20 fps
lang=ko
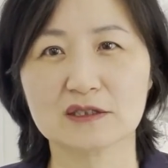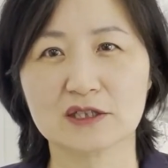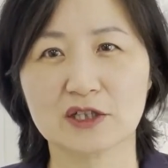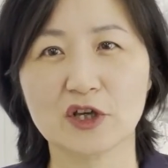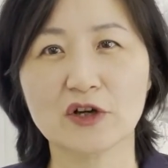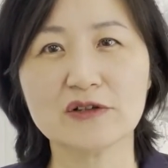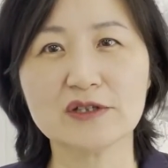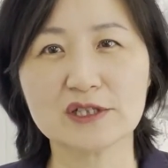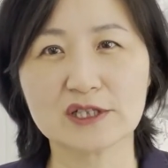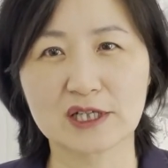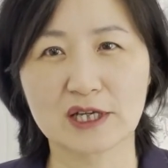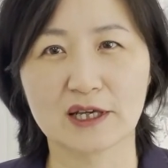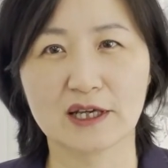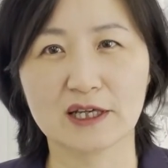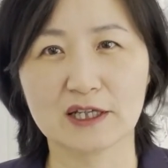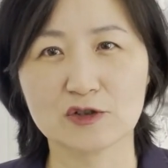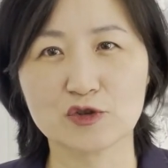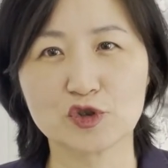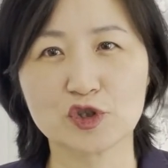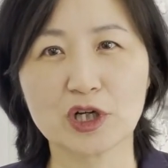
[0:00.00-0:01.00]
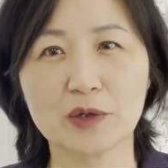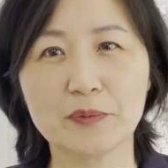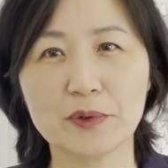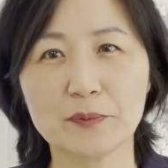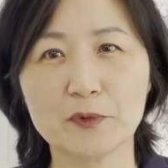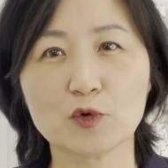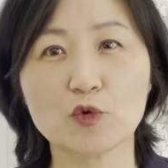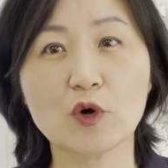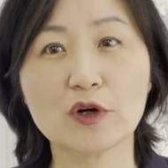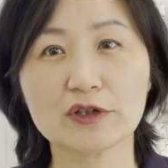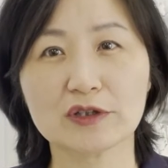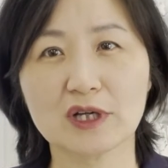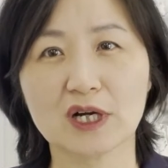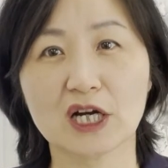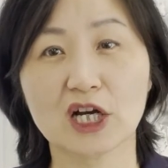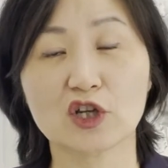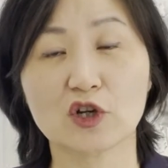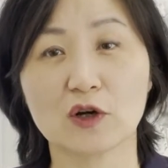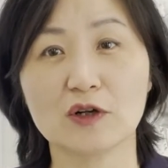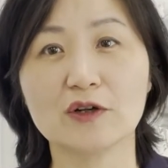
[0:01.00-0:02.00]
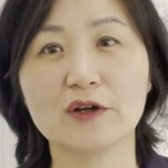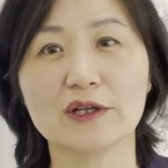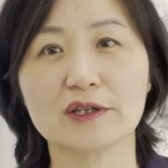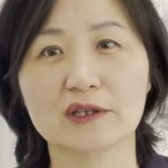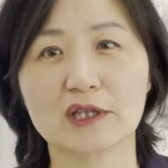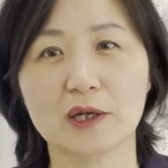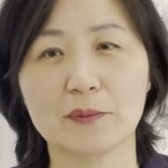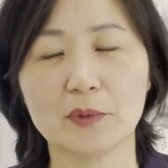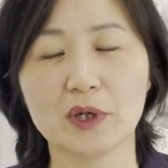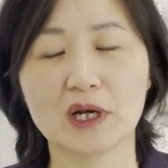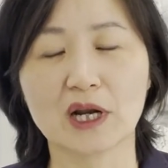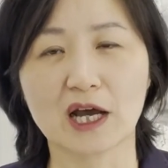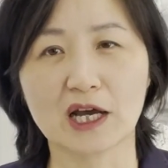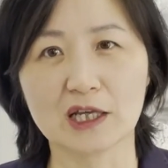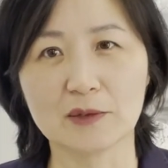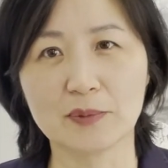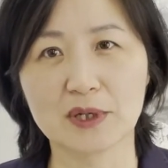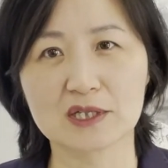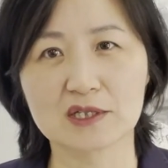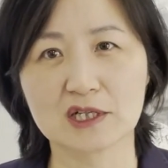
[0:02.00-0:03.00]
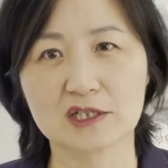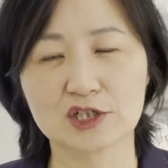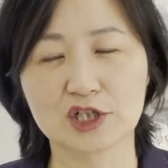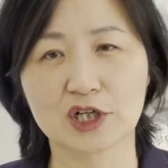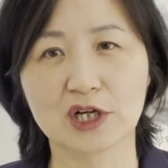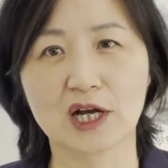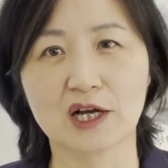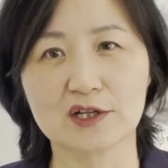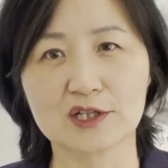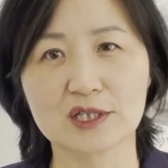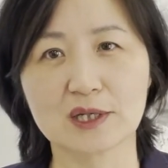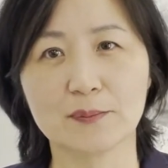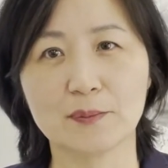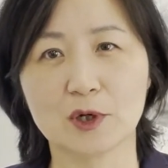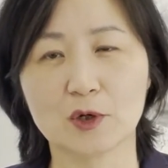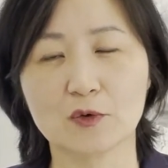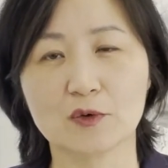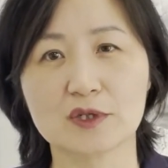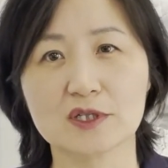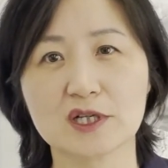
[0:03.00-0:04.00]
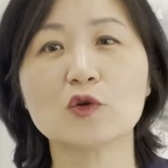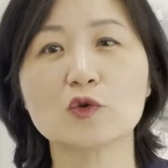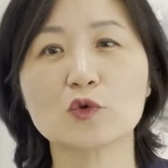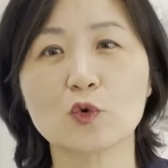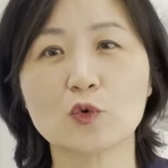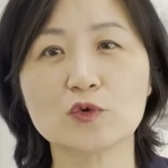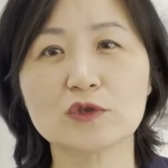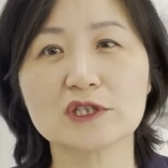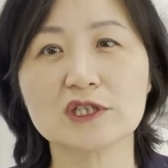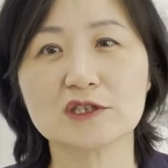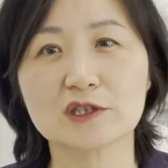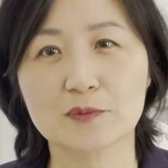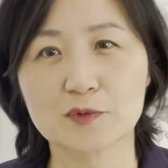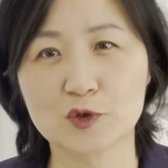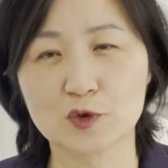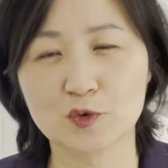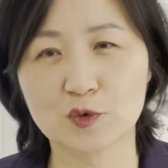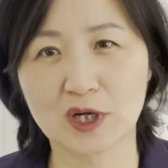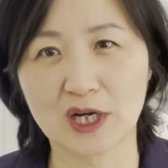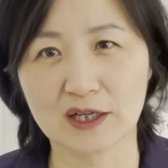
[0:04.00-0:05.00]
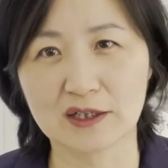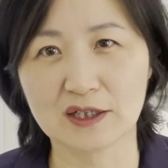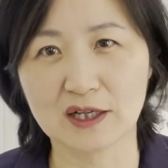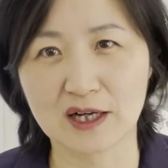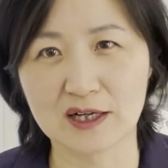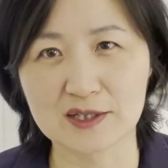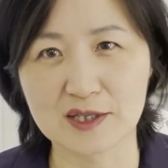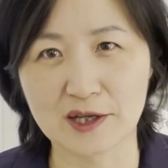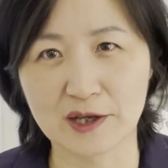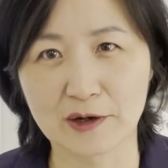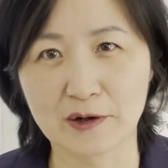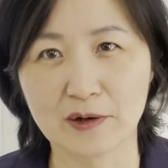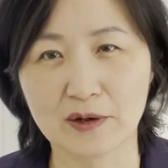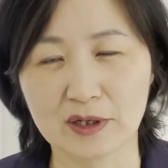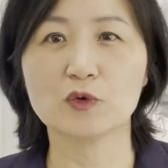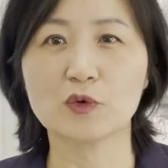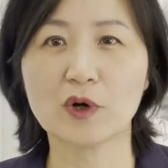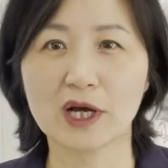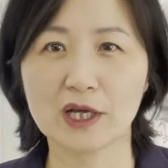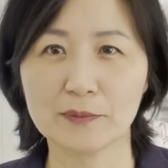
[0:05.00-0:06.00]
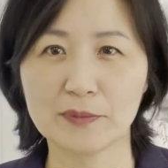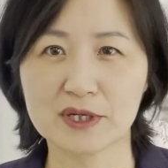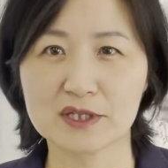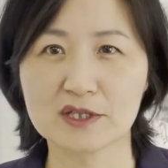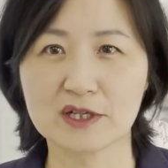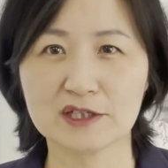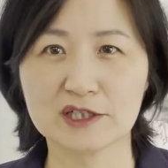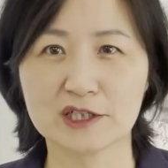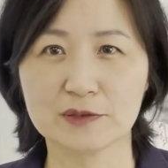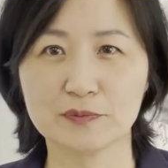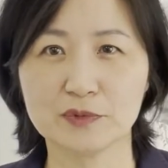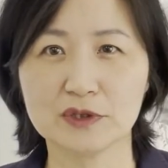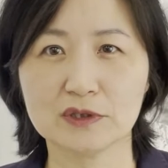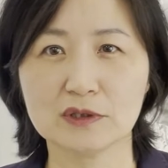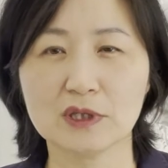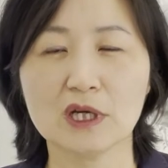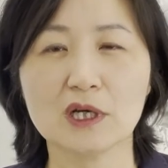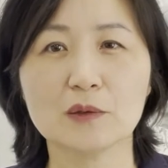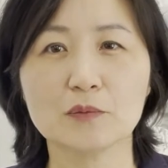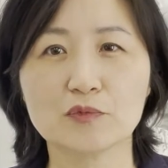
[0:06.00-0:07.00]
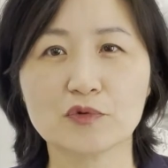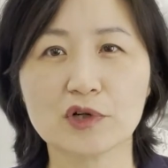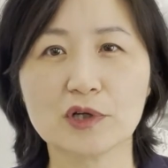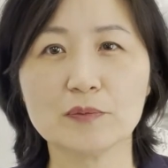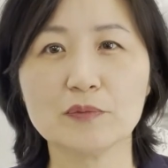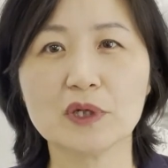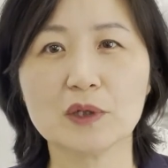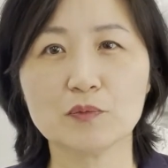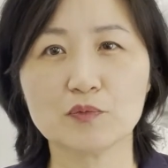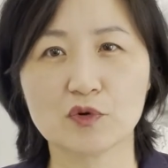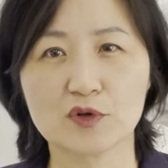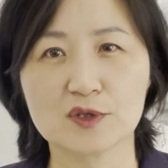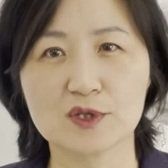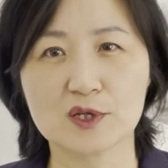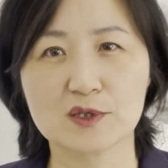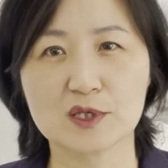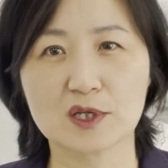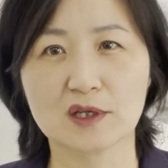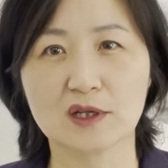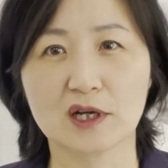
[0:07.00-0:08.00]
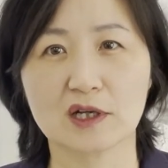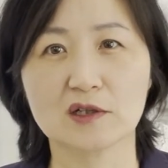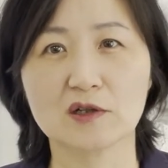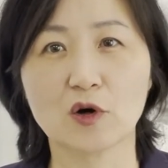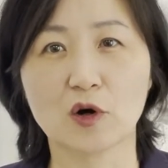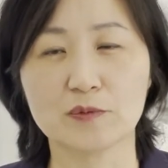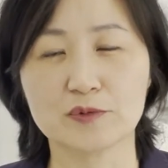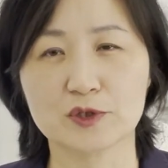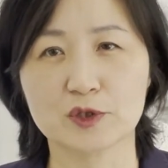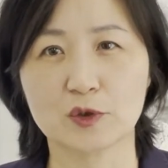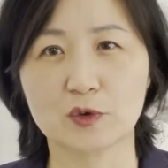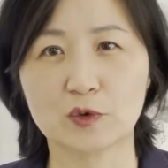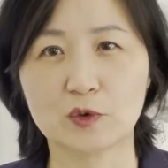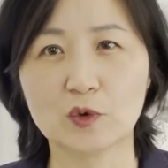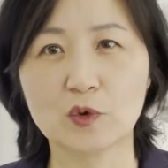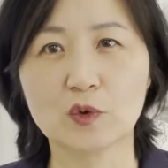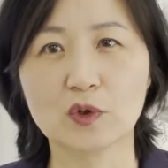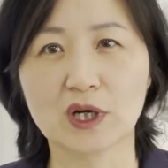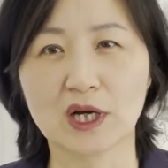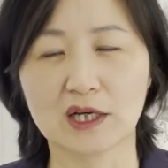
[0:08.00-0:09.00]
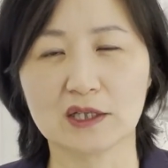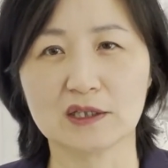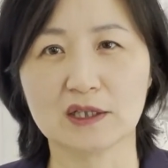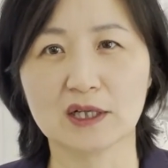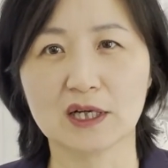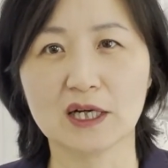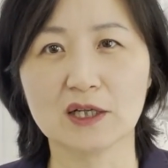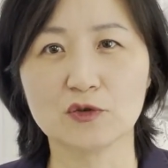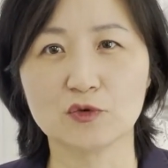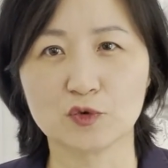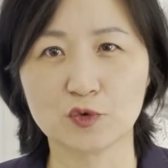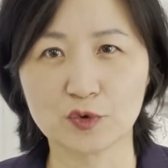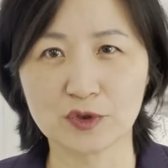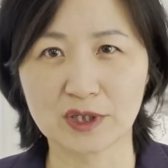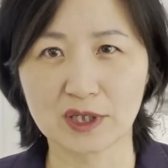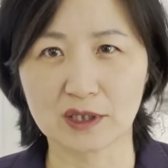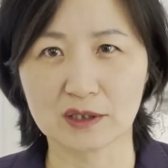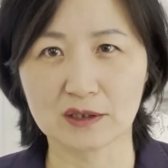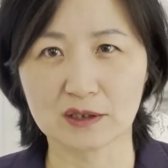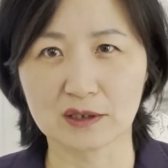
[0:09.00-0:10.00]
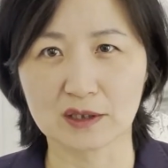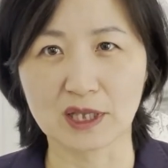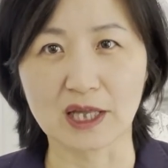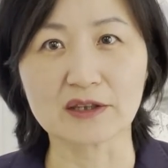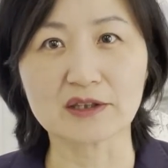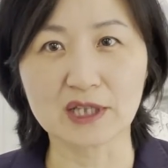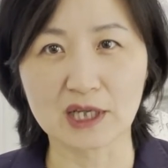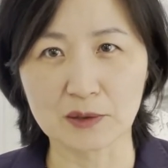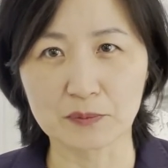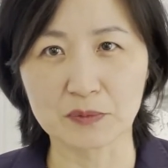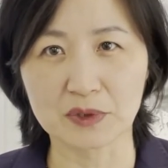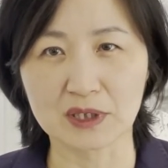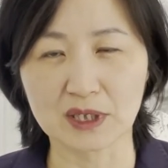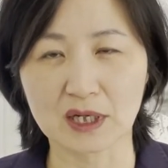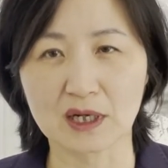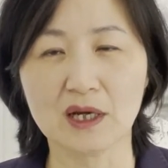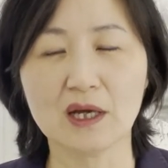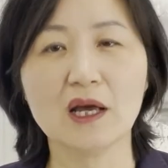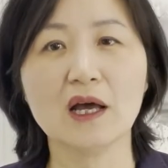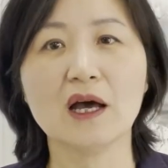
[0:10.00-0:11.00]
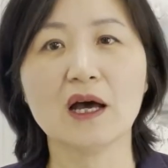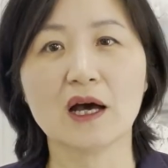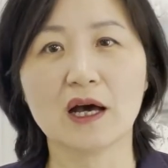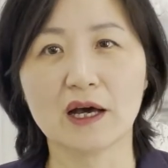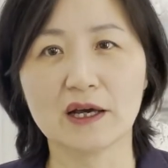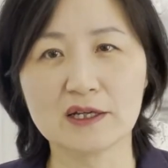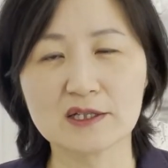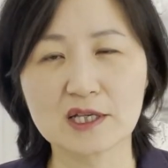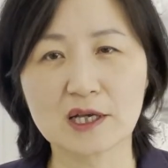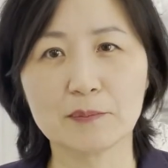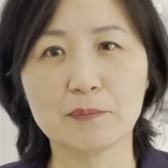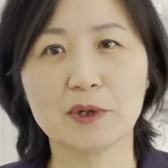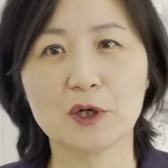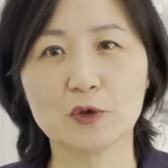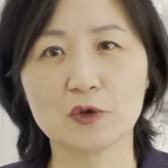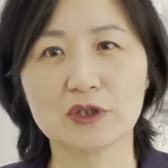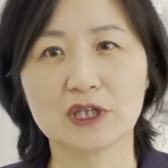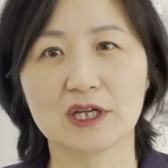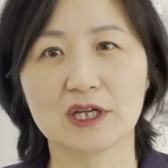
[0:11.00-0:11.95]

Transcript: 현재 취업이면 쿼터가 열려있다면 I-140과 I-485는 동시 접수도 가능하세요. 그리고 I-140은 프리미엄 프로세싱이라는 옵션도 가능한 유일한 단계입니다. I-485